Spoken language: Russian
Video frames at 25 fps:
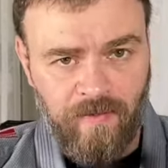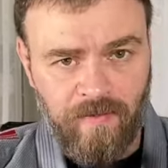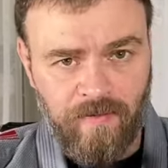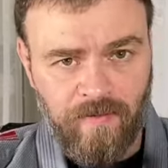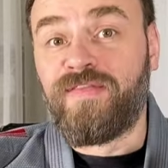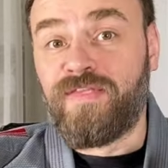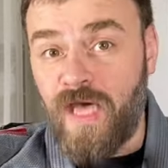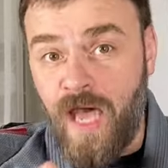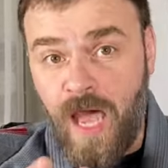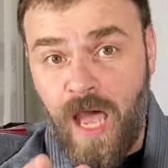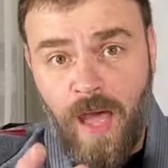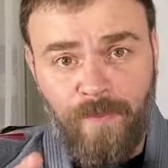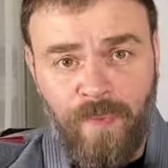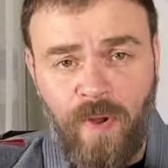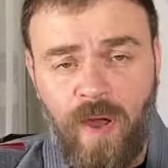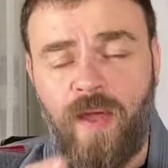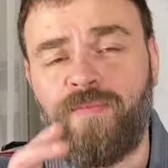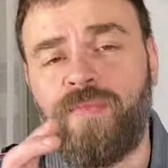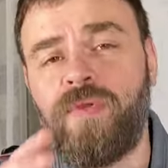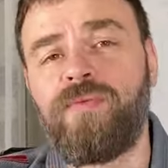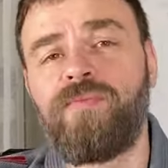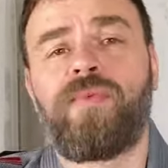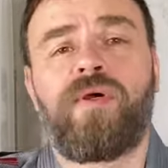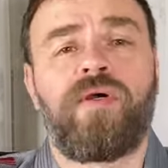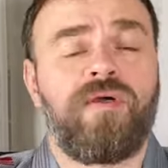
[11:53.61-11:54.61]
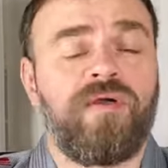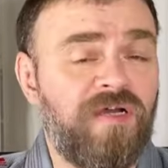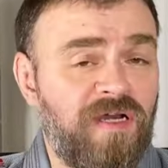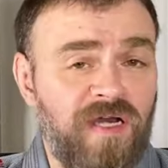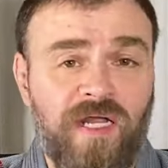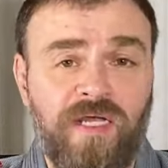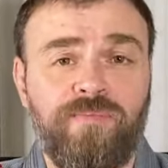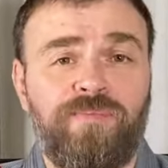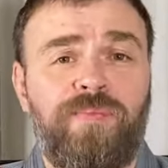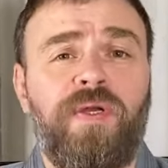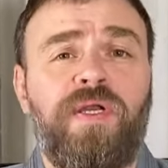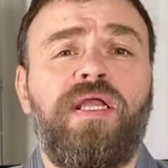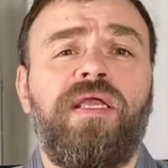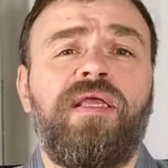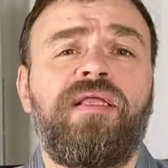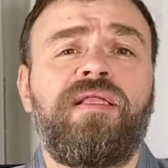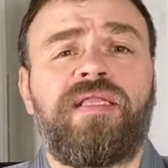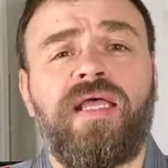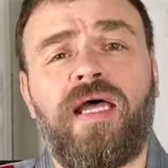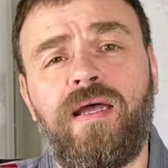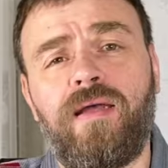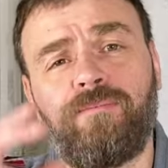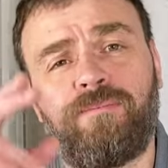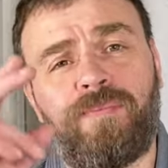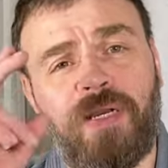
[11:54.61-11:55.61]
Да, помимо гран-при,
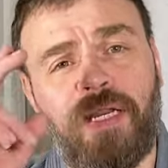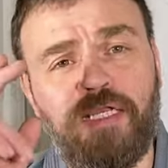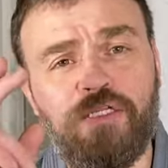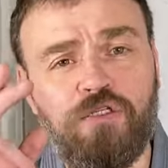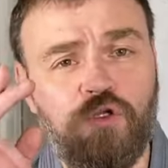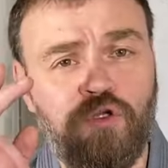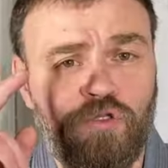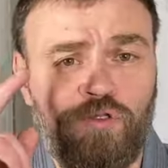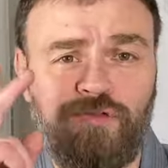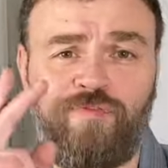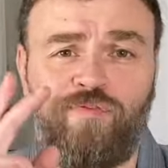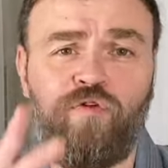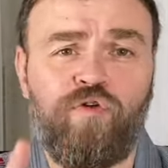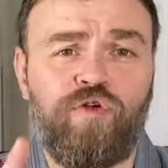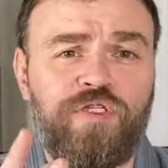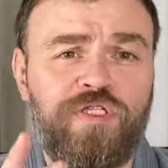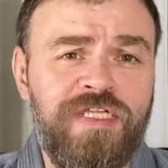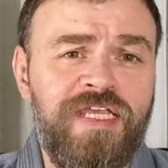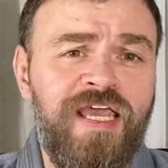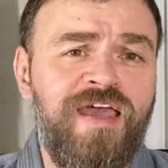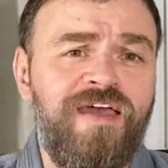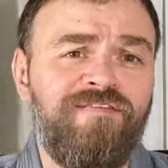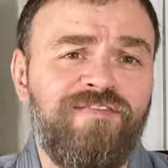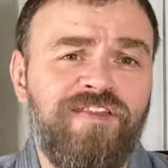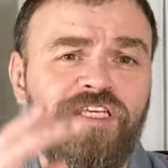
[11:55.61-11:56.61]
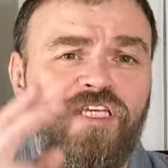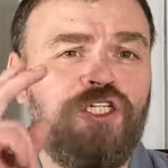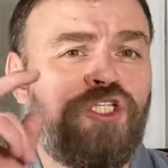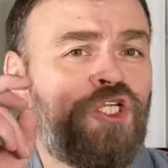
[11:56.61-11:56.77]
там пройдет двухдневный